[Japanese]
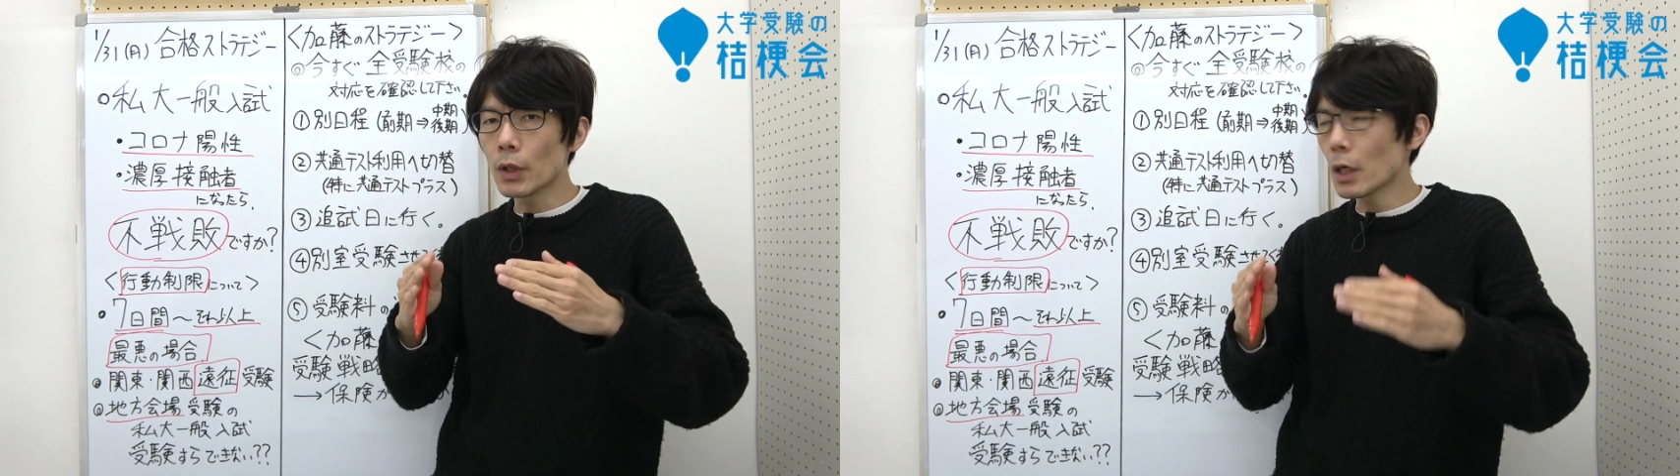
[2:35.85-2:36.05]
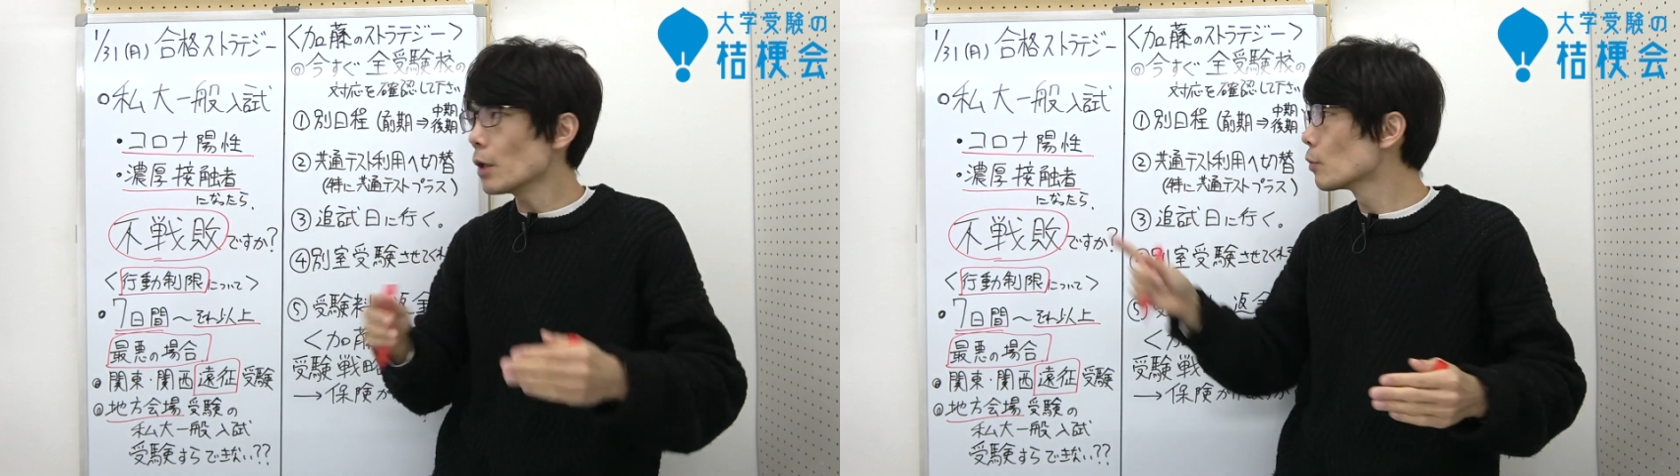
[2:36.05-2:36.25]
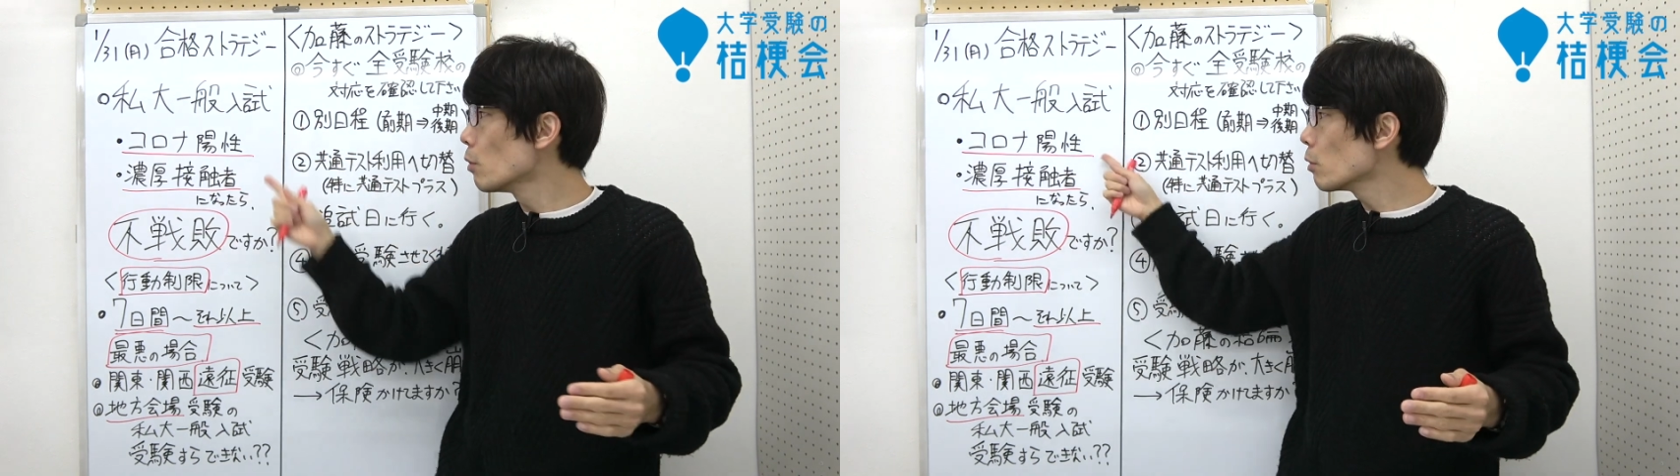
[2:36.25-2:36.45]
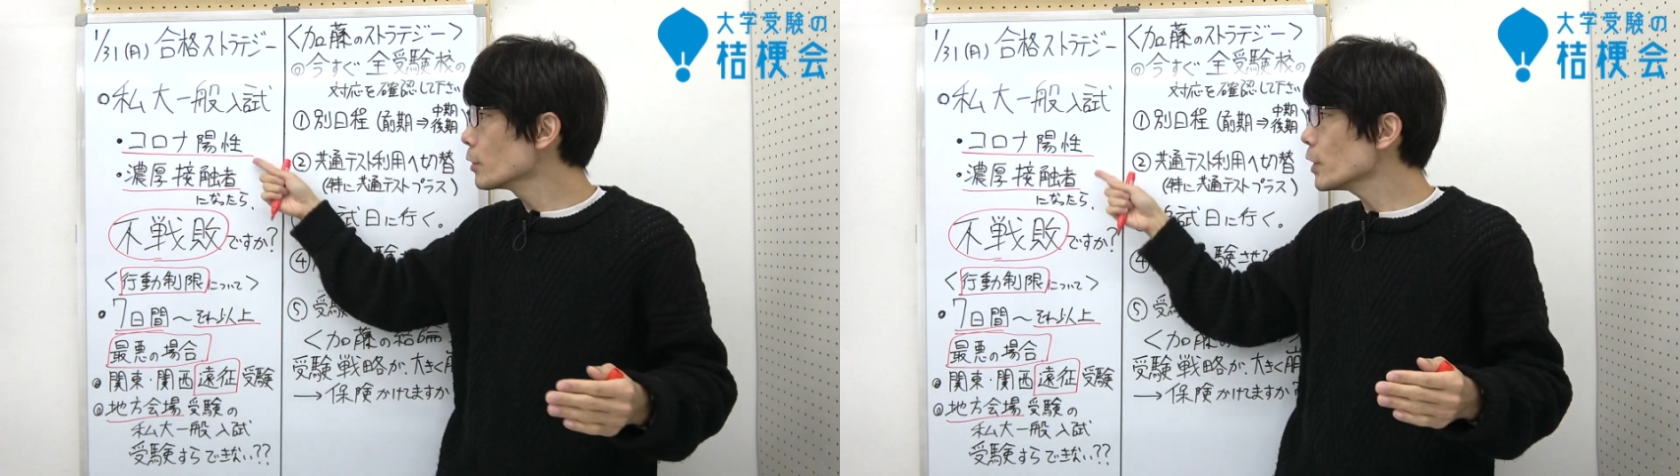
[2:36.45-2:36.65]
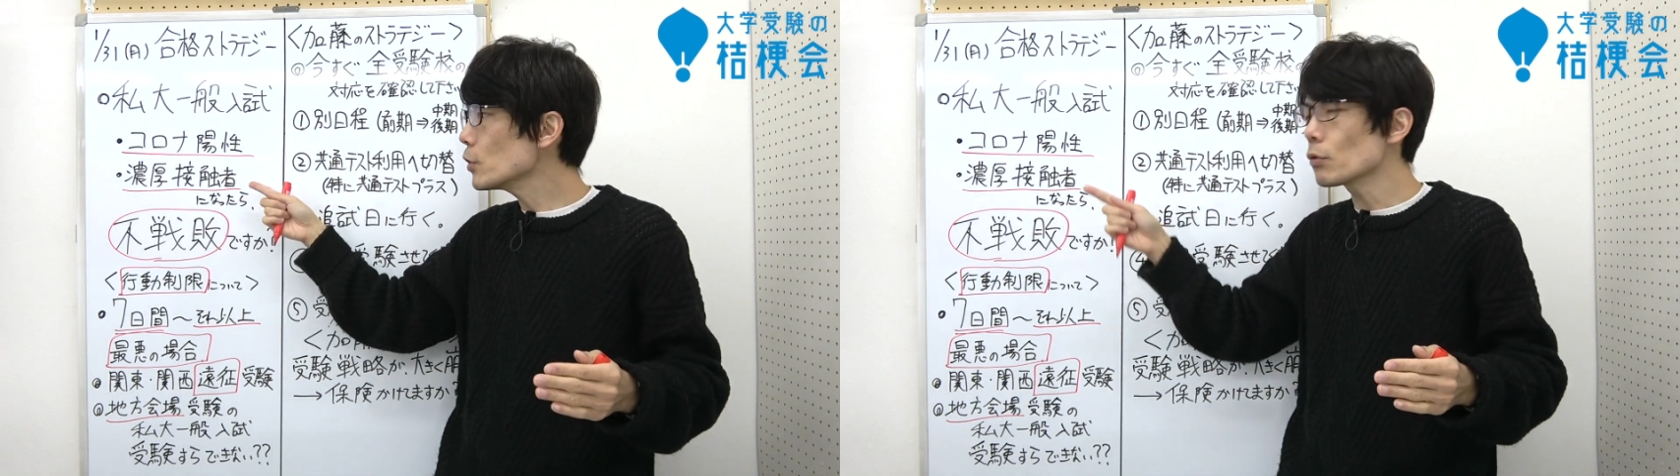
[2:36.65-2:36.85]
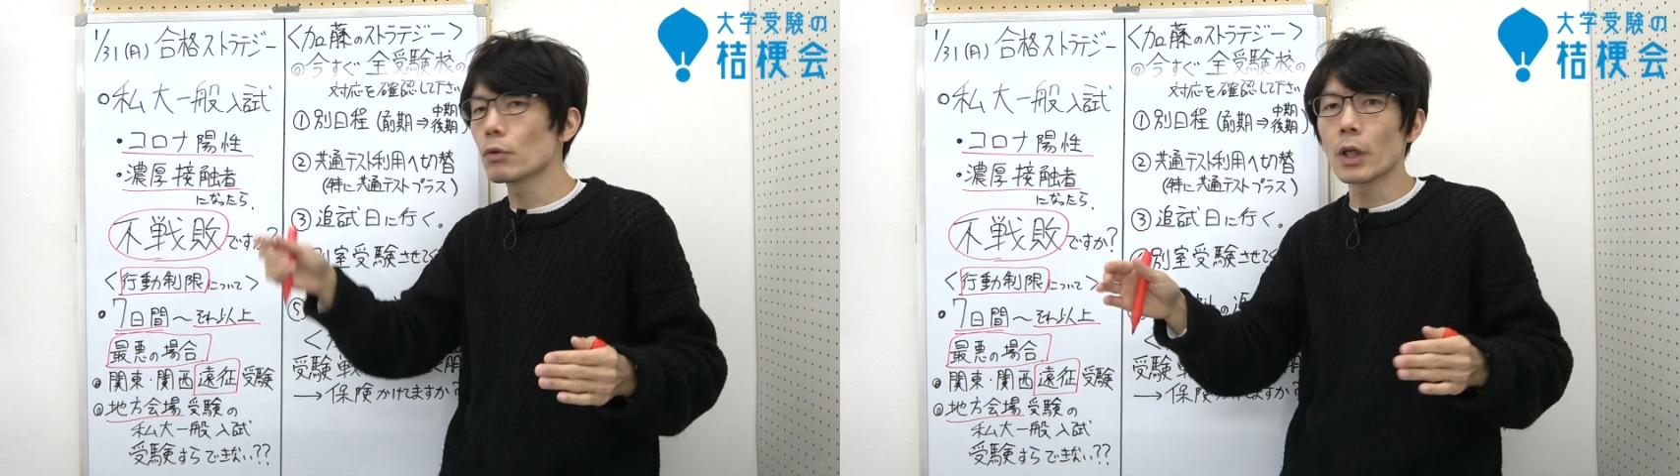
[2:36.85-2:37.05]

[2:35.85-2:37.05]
なら濃厚接触